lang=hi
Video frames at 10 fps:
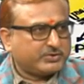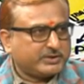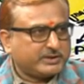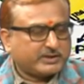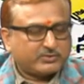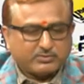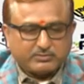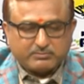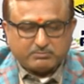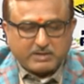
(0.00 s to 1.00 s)
चीज़ है तो
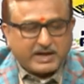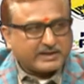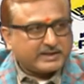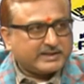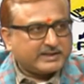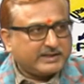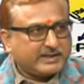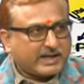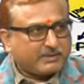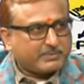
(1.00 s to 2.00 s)
इसीलिए मार्केट के लिए
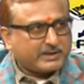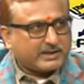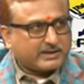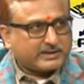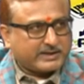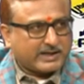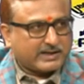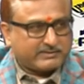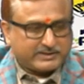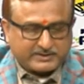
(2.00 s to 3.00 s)
आपका क्या
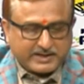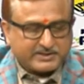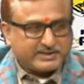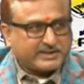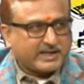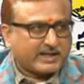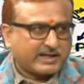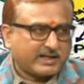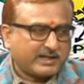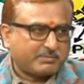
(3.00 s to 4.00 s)
स्ट्रेटजी क्या
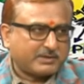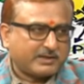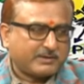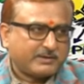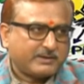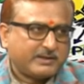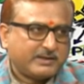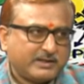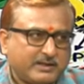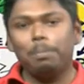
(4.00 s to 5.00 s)
रहा बिल्कुल
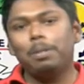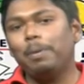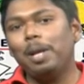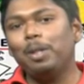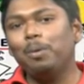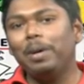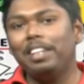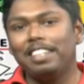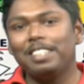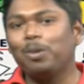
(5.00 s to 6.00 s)
तो सबसे पहले तो मैं
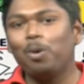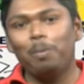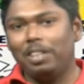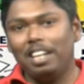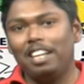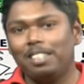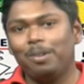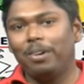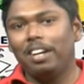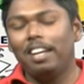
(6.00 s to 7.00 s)
दर्शकों को बताना
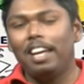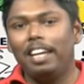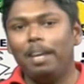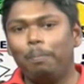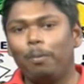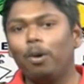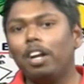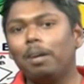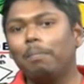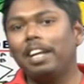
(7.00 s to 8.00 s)
चाहूँगा कि
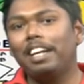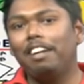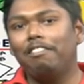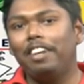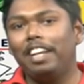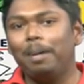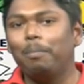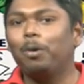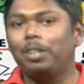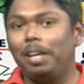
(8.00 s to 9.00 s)
प्रोडक्ट मार्केट फिट एक
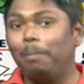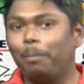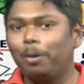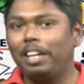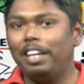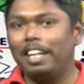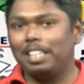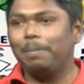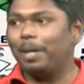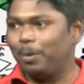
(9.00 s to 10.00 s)
बहुत इंपॉर्टेंट
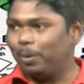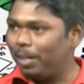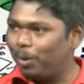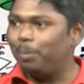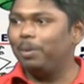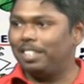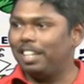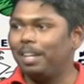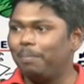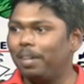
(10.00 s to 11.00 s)
एस्पेक्ट होता है कोई भी
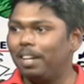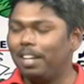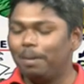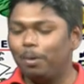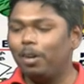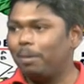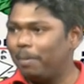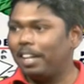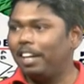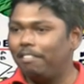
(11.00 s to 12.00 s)
स्टार्टअप का प्रोडक्ट
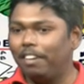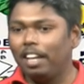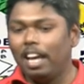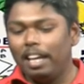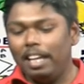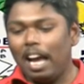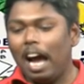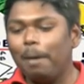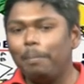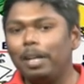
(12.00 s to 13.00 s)
मार्केट फिट कि
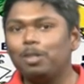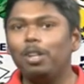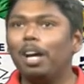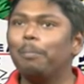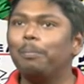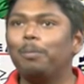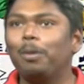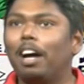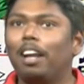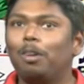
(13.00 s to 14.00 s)
आप एक्चुअली हम
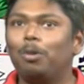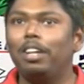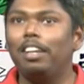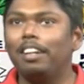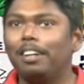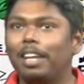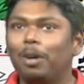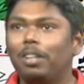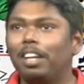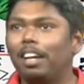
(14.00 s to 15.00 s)
हर कोई क्या
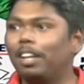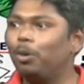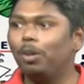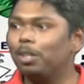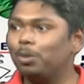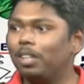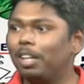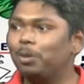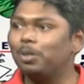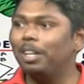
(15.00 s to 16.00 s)
होता है ना क्यूरियस होता है
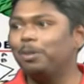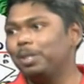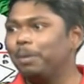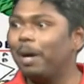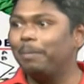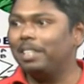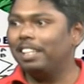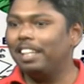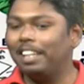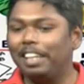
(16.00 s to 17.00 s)
कुछ ना कुछ दिमाग में
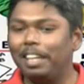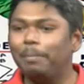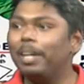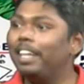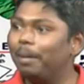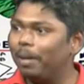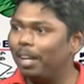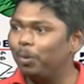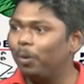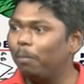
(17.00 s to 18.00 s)
चलते रहता है कि मैं ये
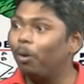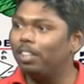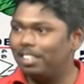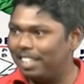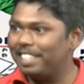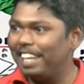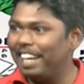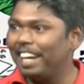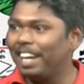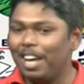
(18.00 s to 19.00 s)
बना दूंगा बहुत अच्छा
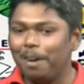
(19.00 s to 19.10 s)
चलेगा